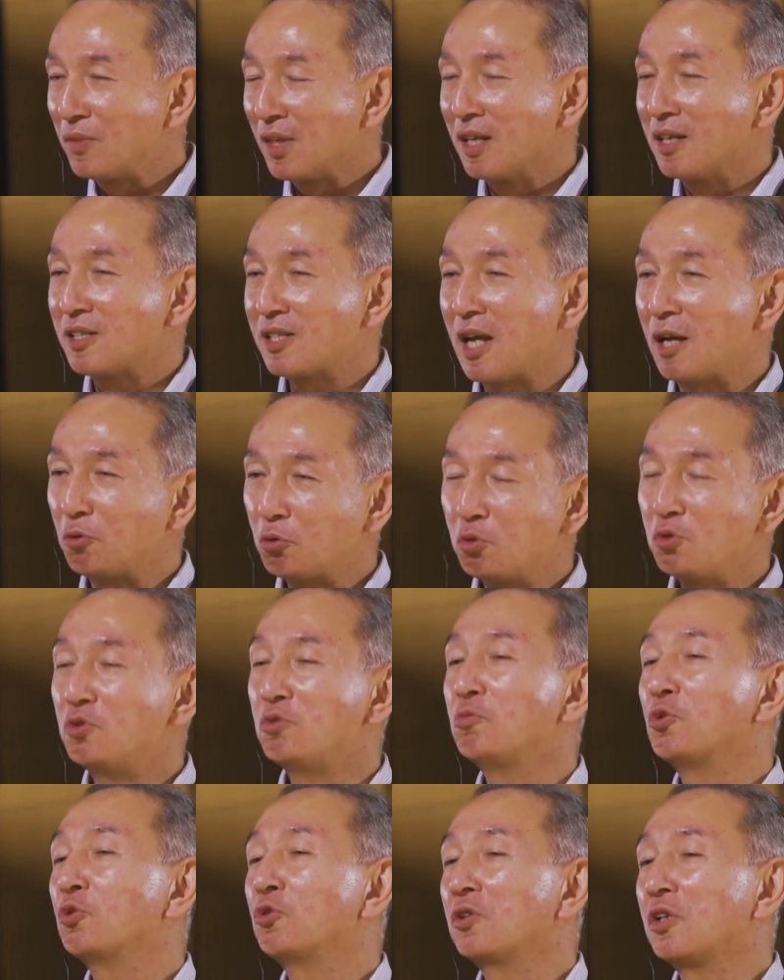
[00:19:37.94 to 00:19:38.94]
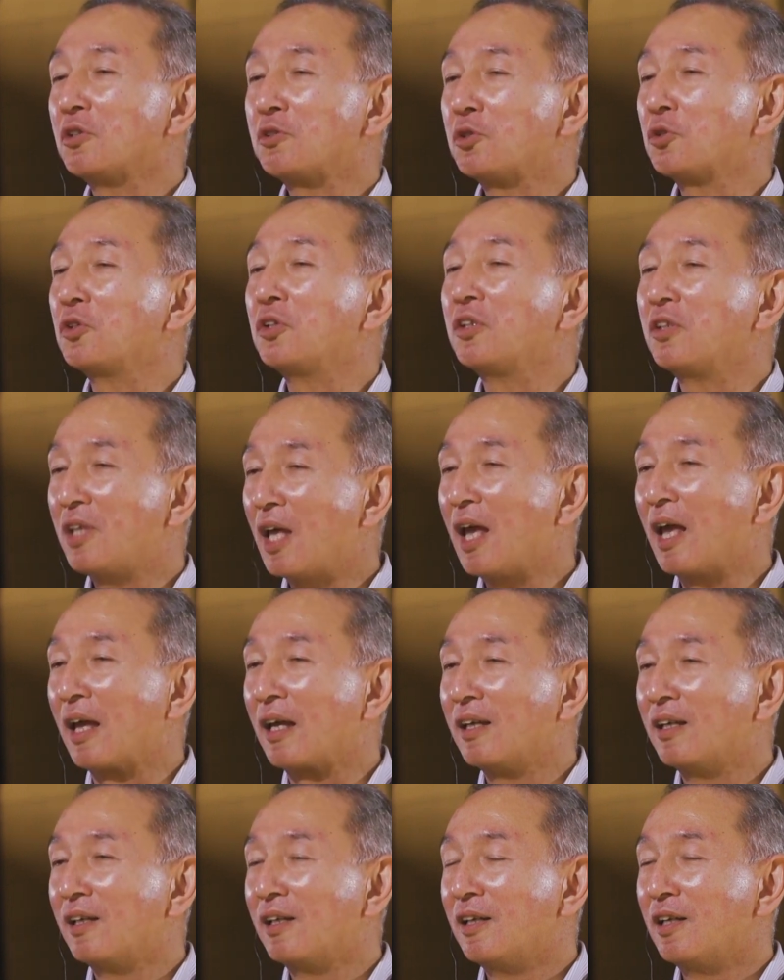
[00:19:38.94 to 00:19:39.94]
差というものについ
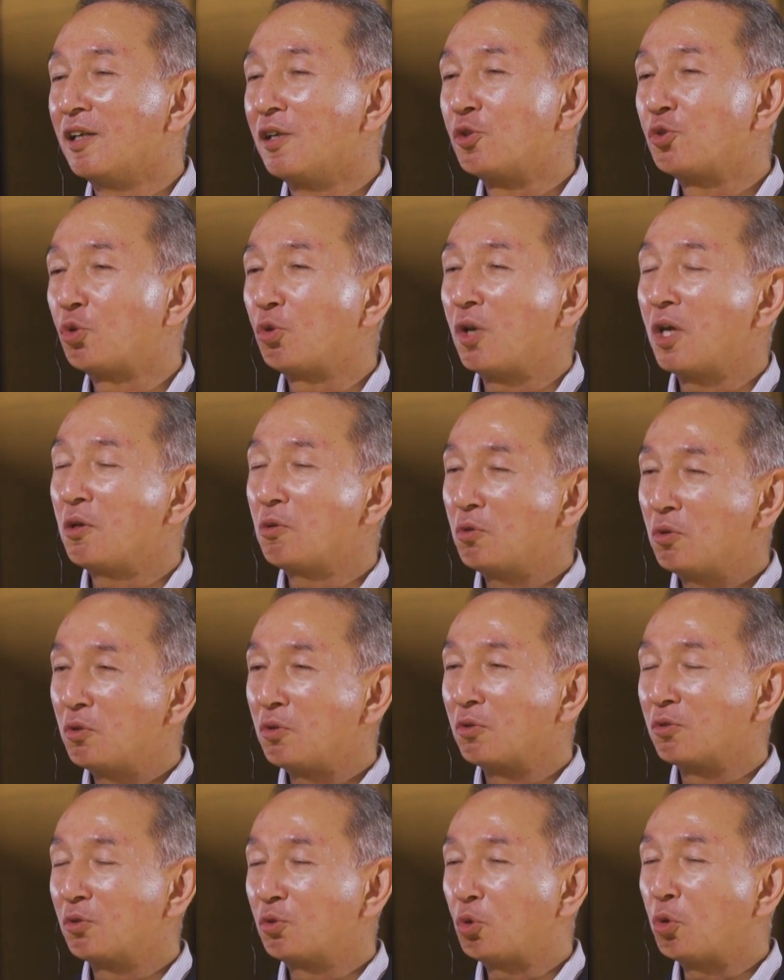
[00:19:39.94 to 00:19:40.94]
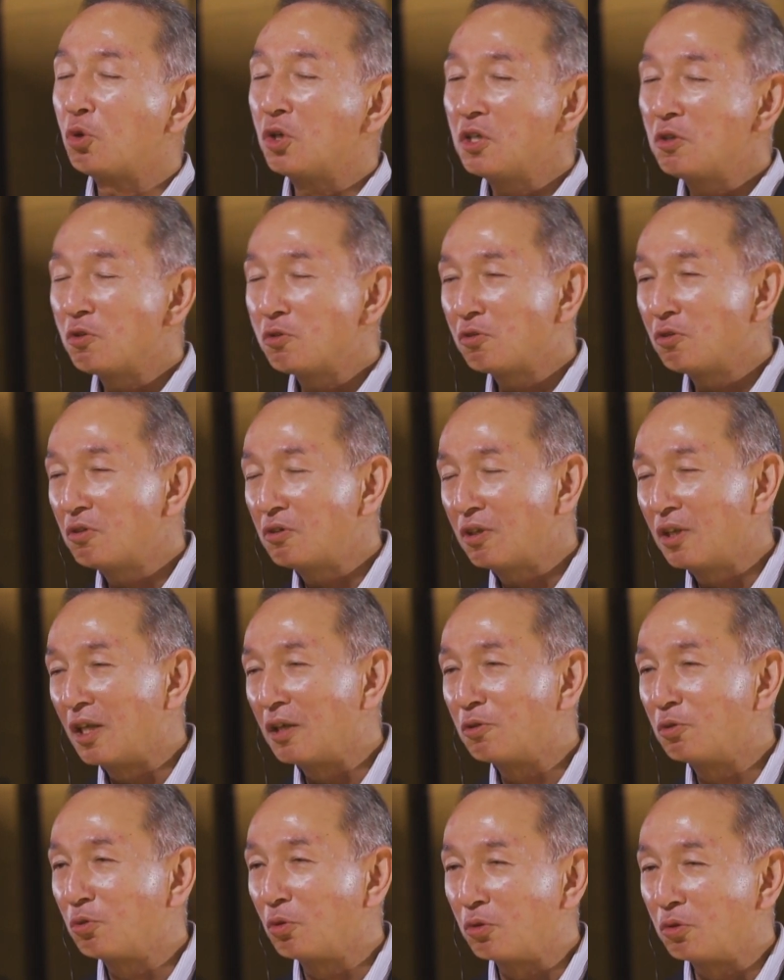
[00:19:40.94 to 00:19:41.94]
て、それを取り除いて
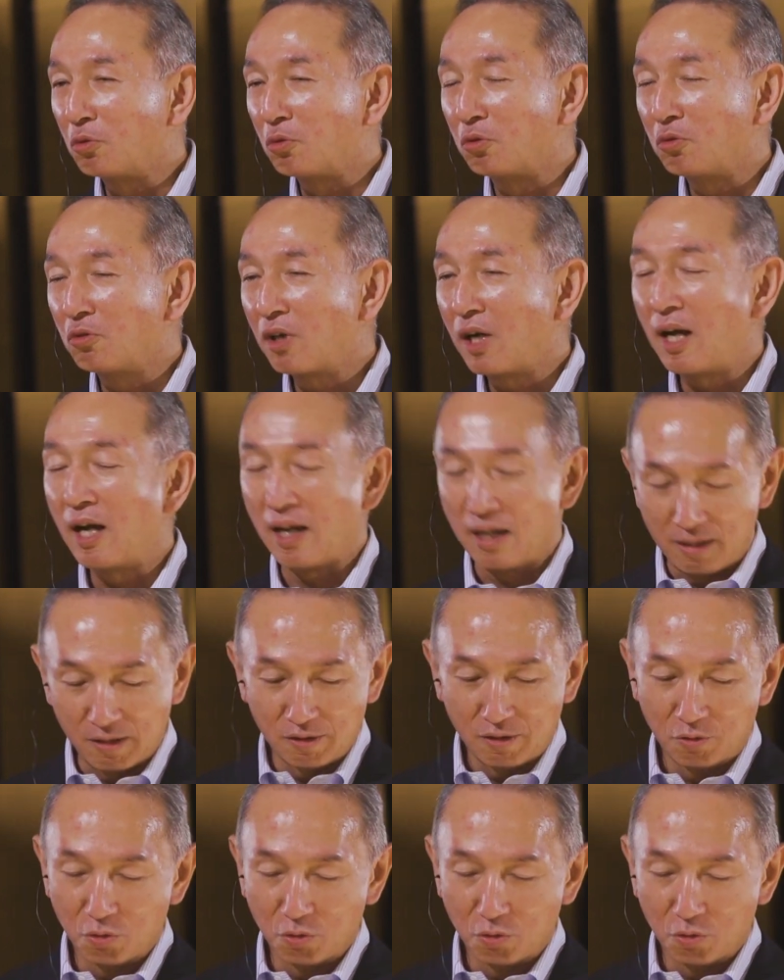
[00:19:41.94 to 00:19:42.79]
いくということが